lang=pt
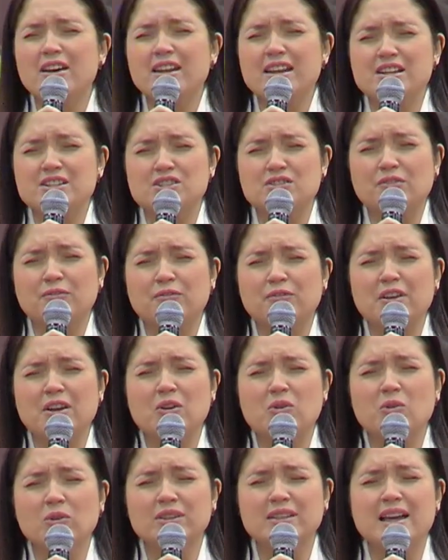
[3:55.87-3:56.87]
a
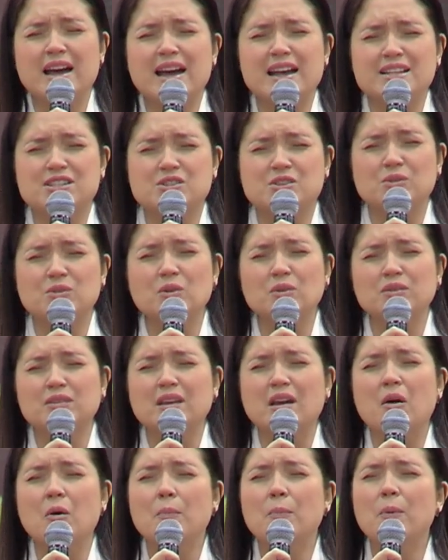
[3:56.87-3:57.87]
dificuldade do
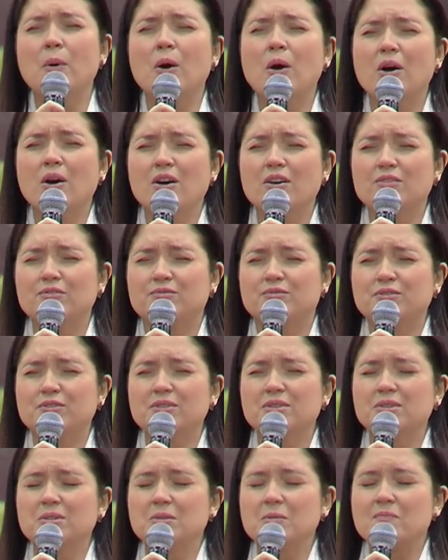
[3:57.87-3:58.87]
teu
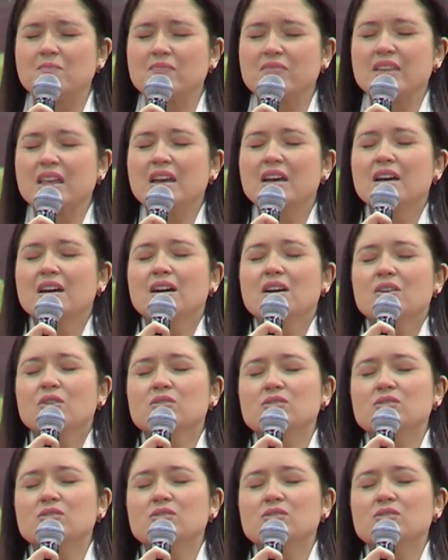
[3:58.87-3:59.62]
povo. O